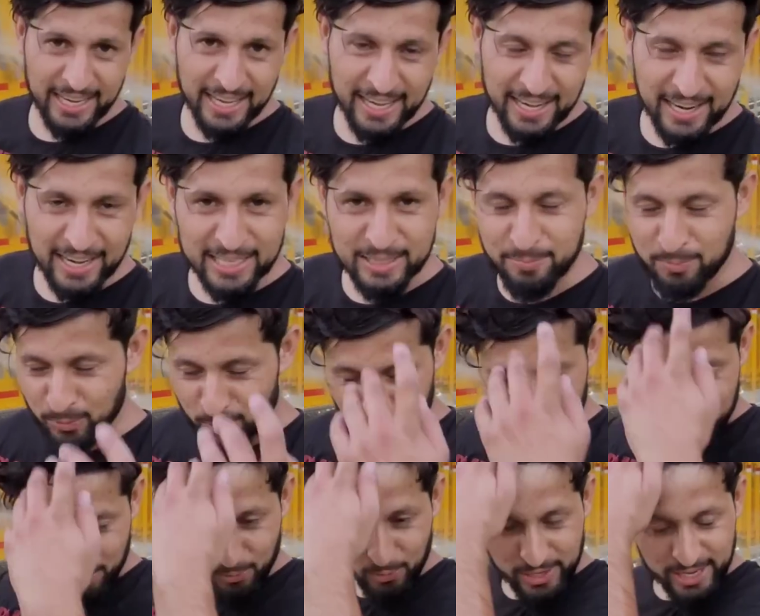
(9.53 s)
ये यार आज पूर,
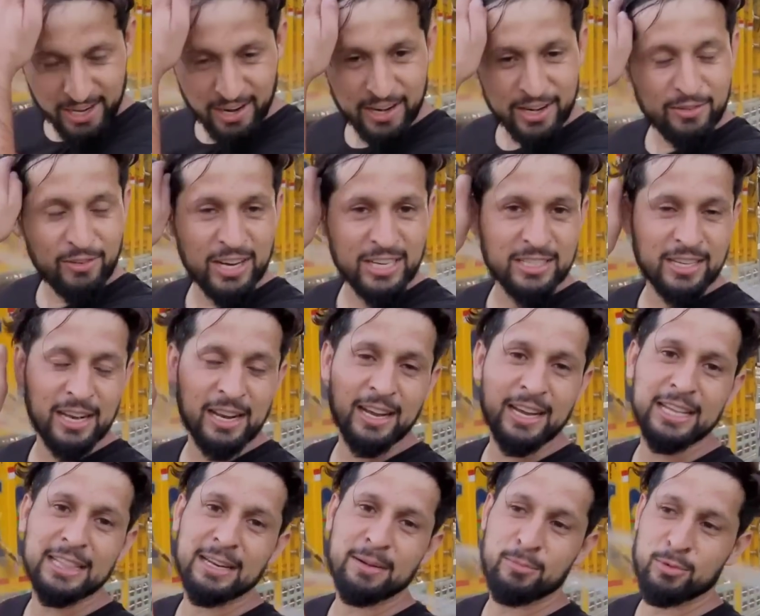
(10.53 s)
पूरी गाड़ी वाश करना
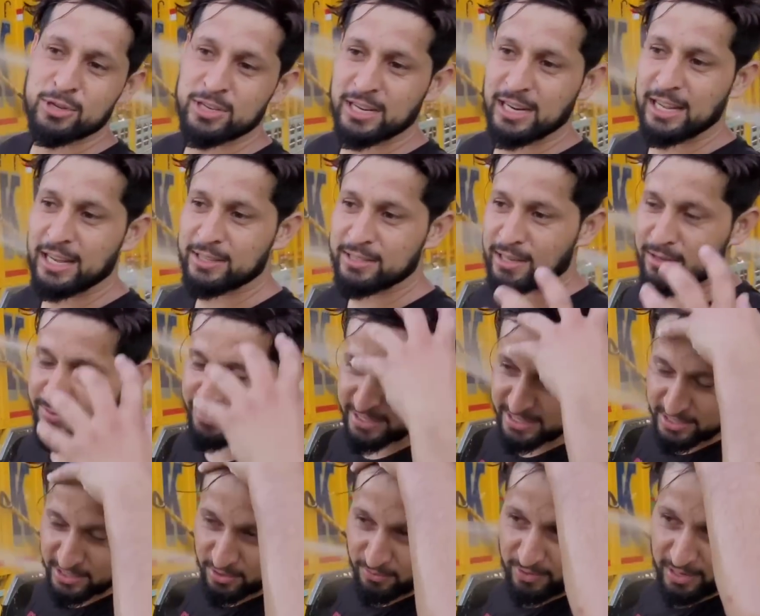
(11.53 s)
कितना मुश्किल है सर्विस
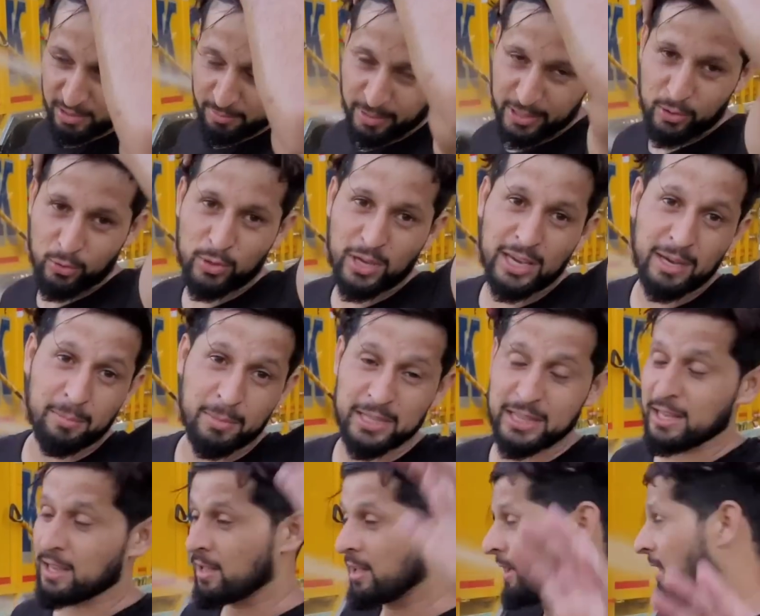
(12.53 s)
स्टेशन वाले भैया की
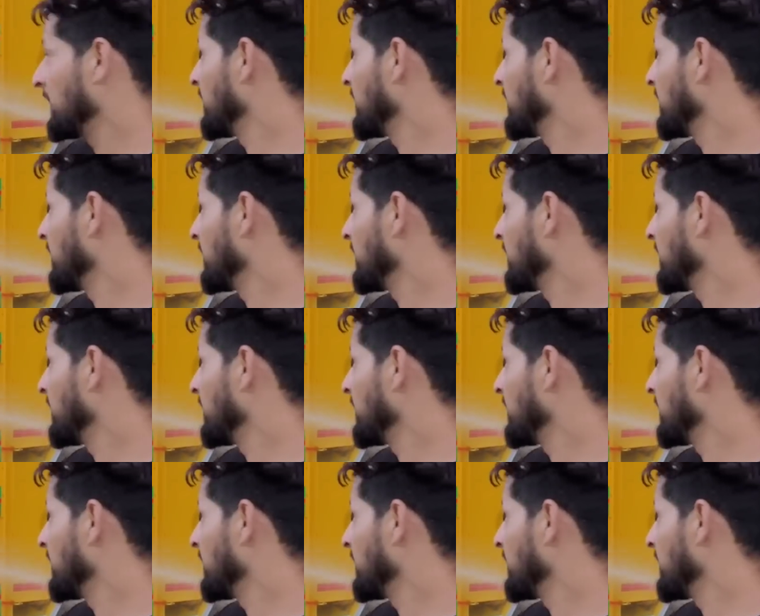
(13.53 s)
हिम्मत है